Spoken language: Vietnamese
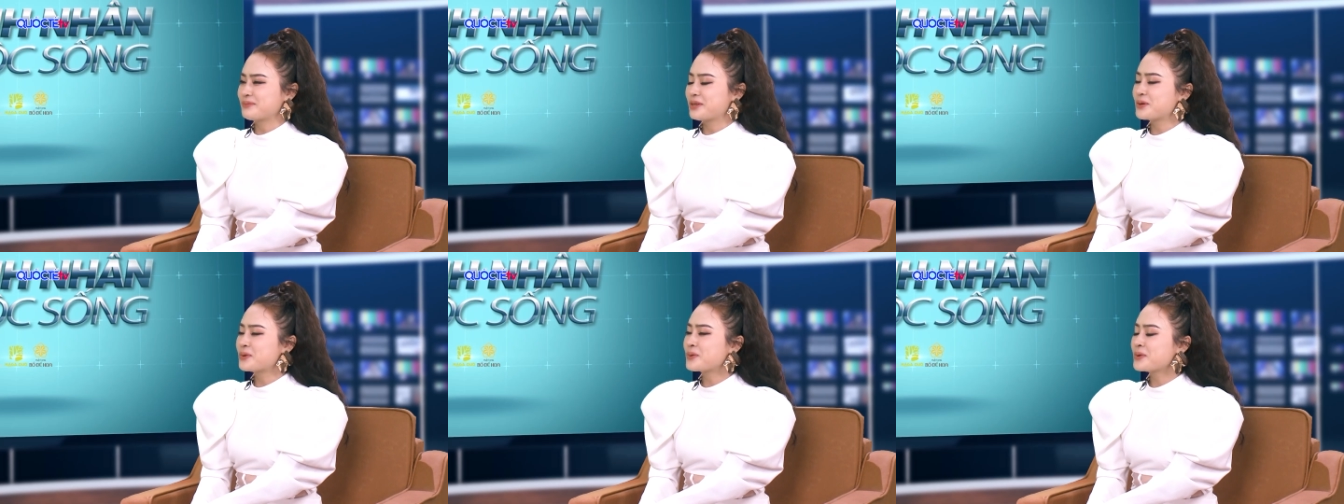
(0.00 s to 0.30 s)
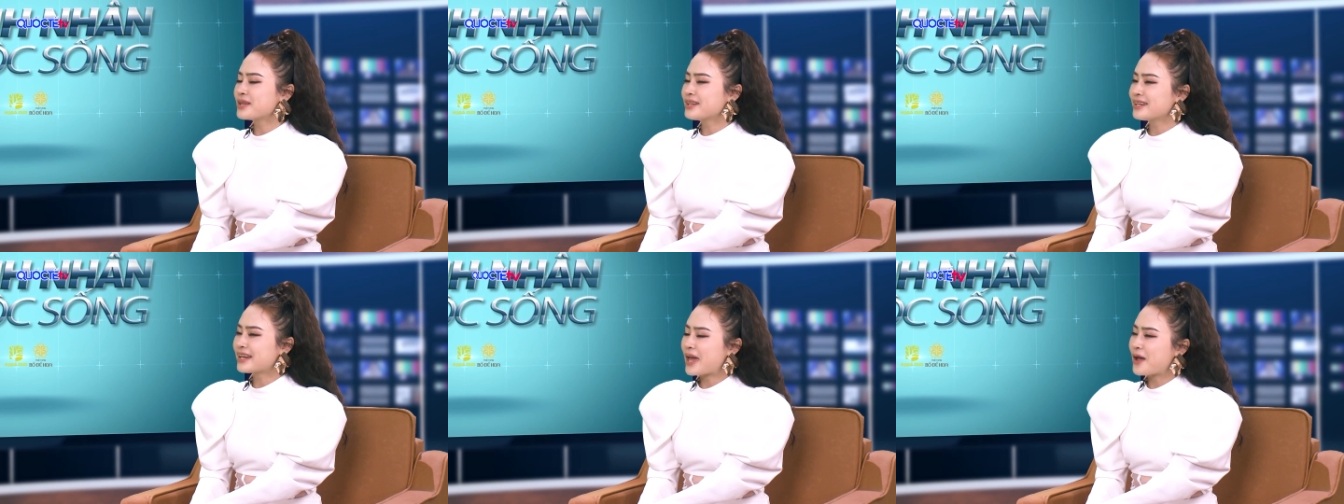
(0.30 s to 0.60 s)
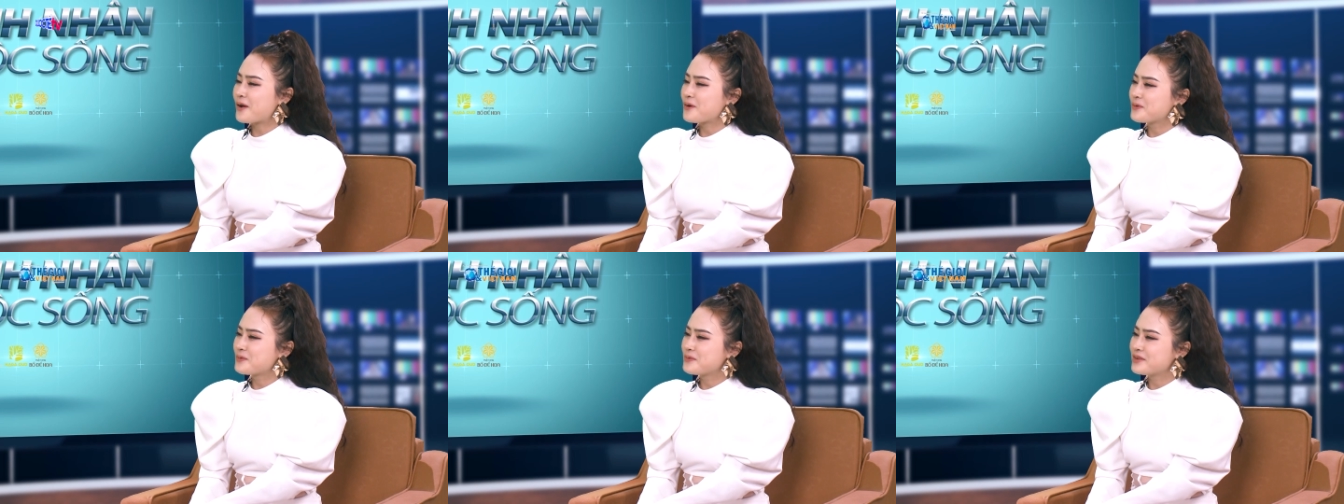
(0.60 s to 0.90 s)
Bí quyết
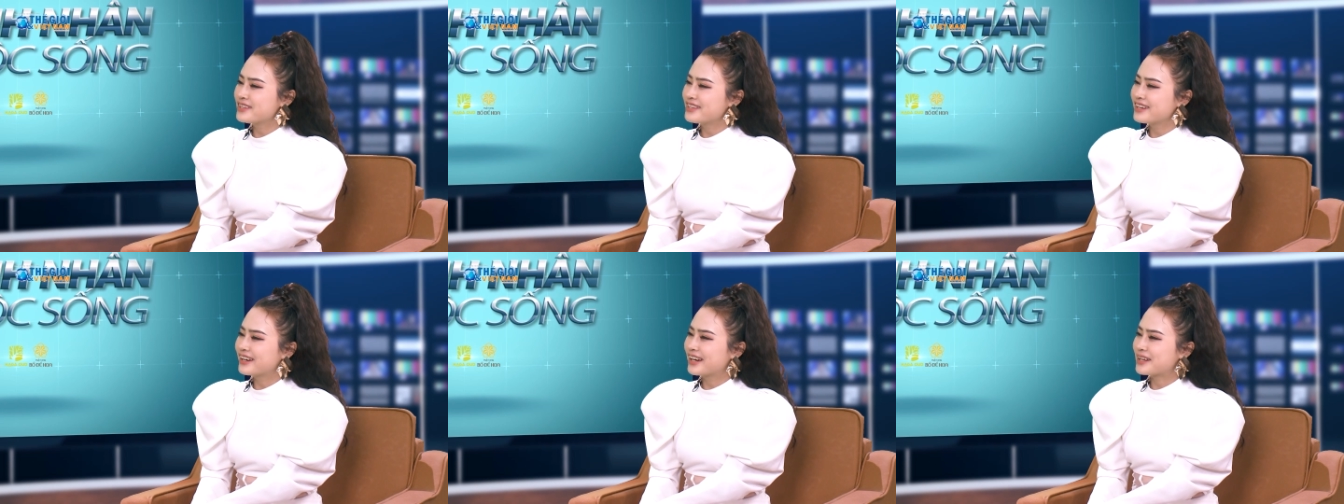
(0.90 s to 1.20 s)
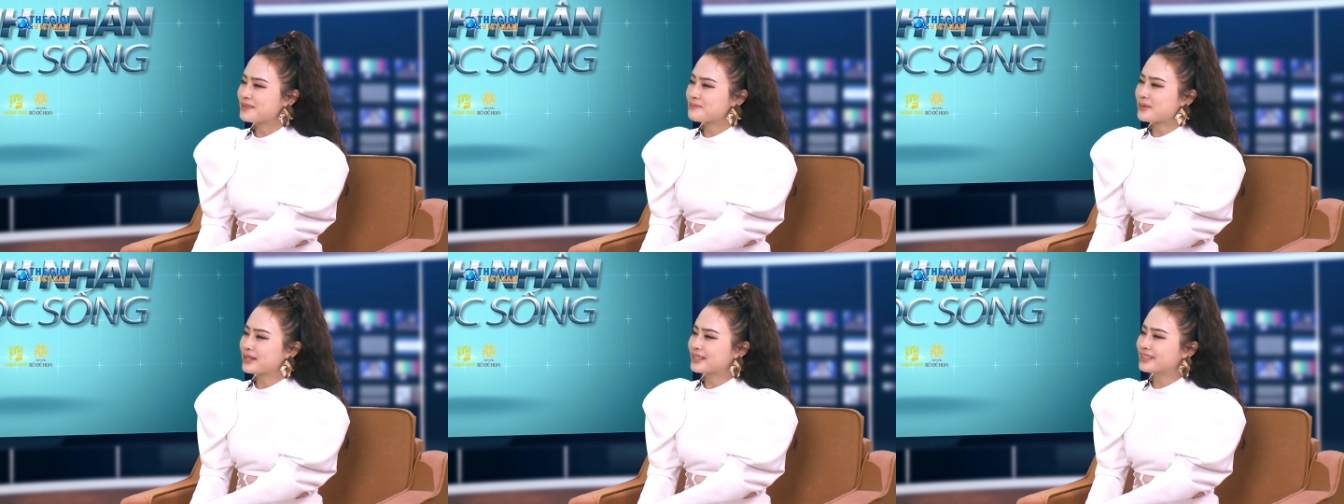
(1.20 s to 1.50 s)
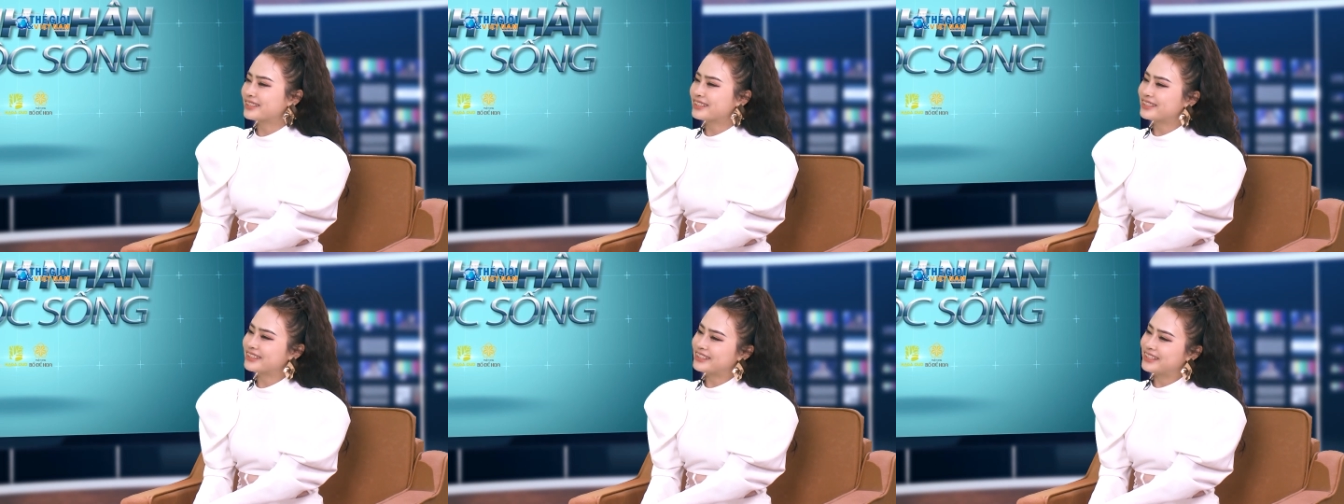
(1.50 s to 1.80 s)
nào bây giờ ăn
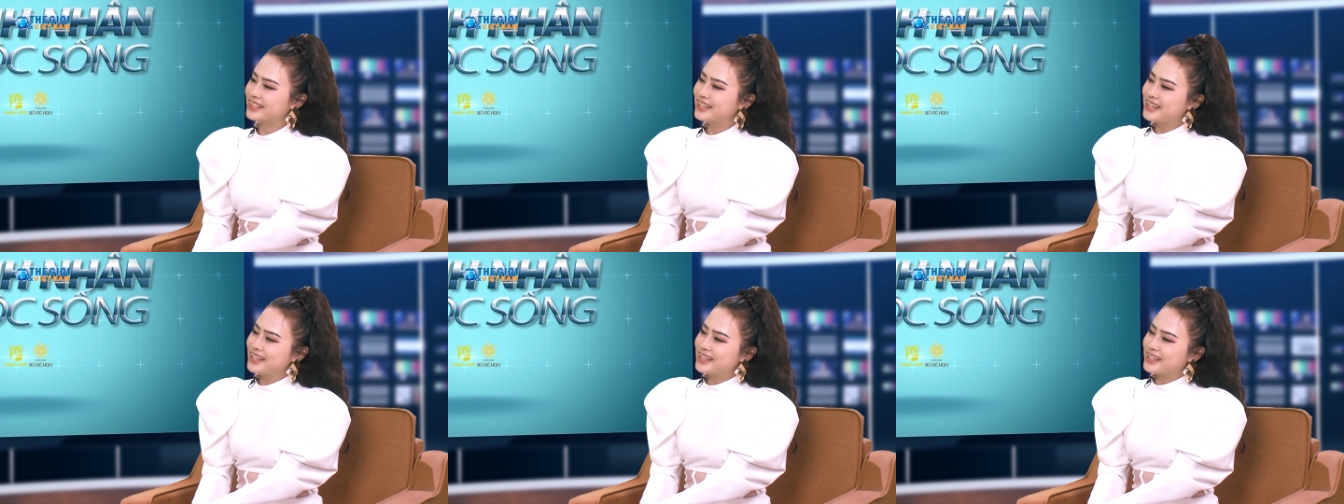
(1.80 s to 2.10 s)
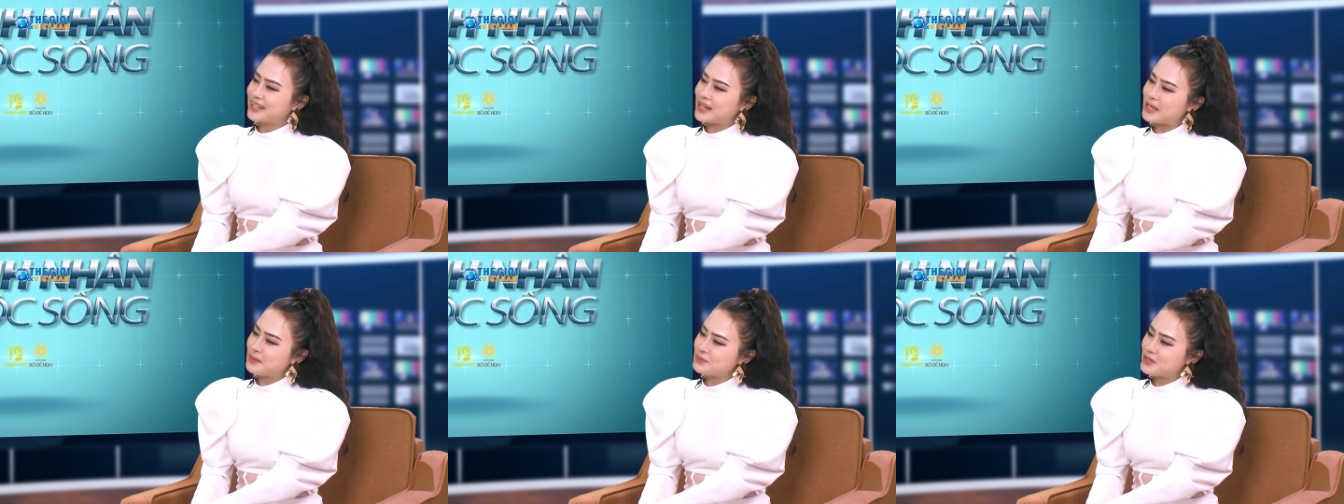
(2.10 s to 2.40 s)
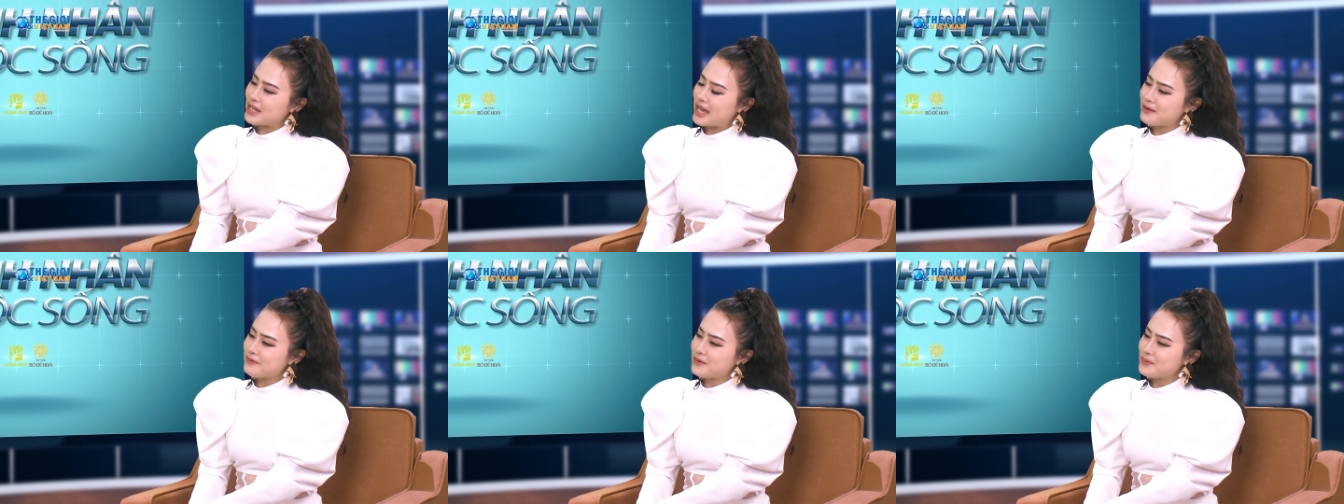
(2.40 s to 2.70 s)
mặc lại đẹp
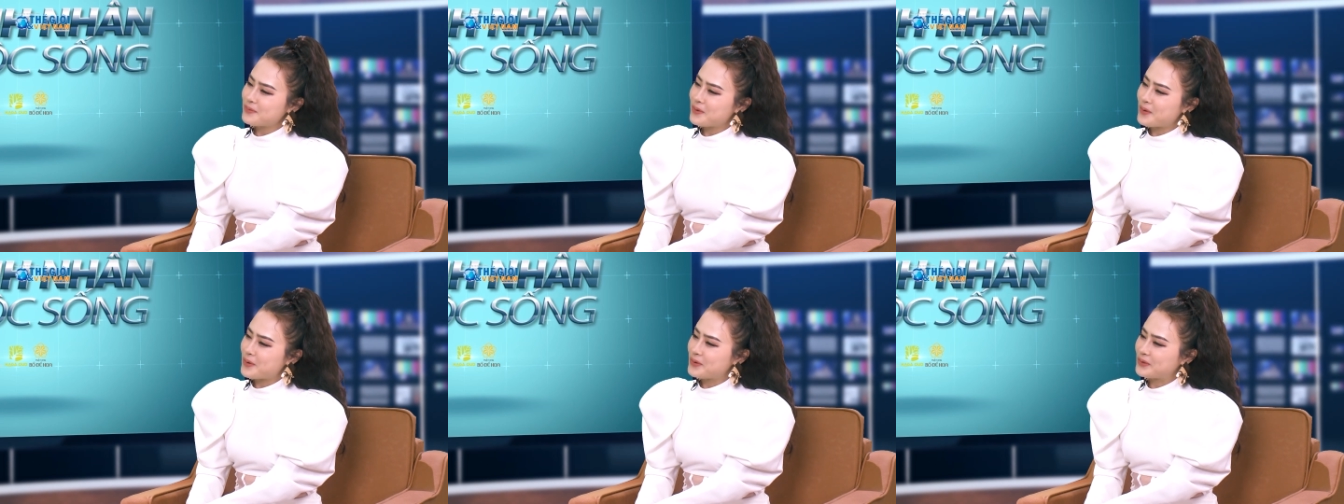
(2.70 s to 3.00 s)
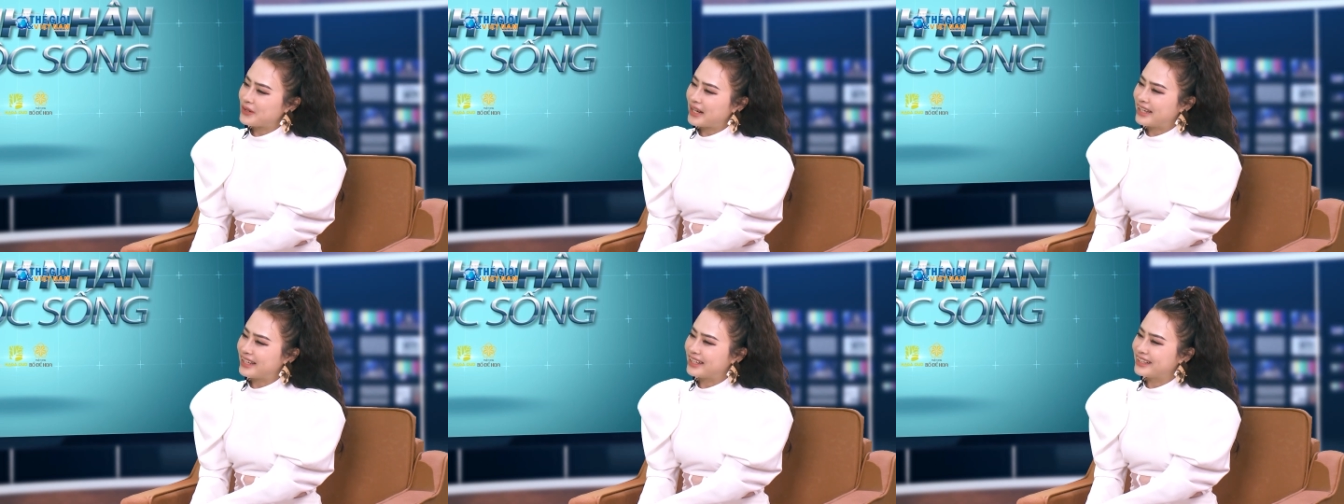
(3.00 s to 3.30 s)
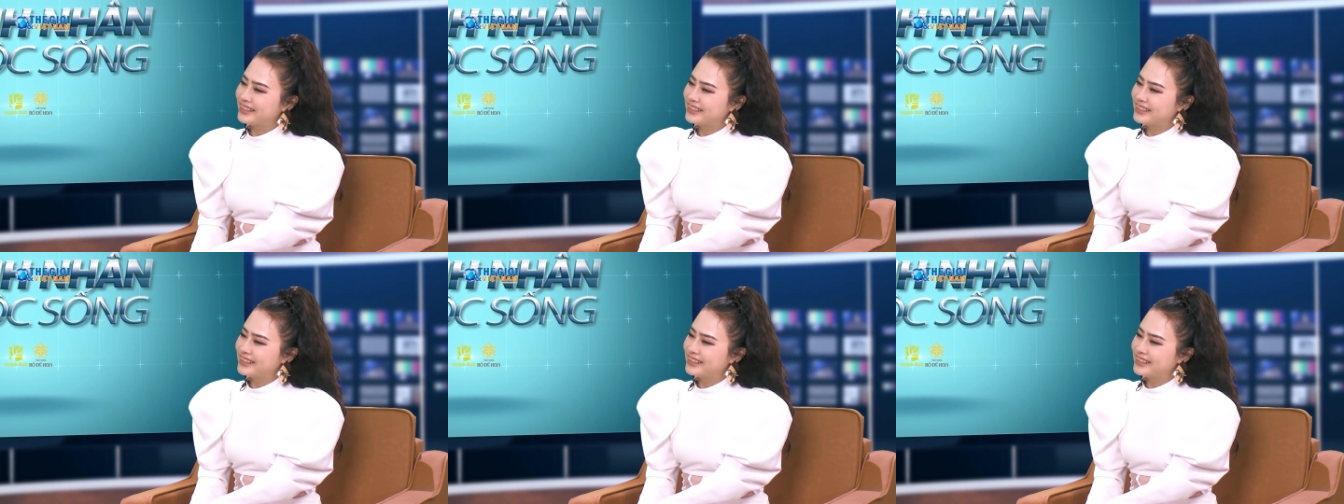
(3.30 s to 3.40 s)
trai phong độ này ạ?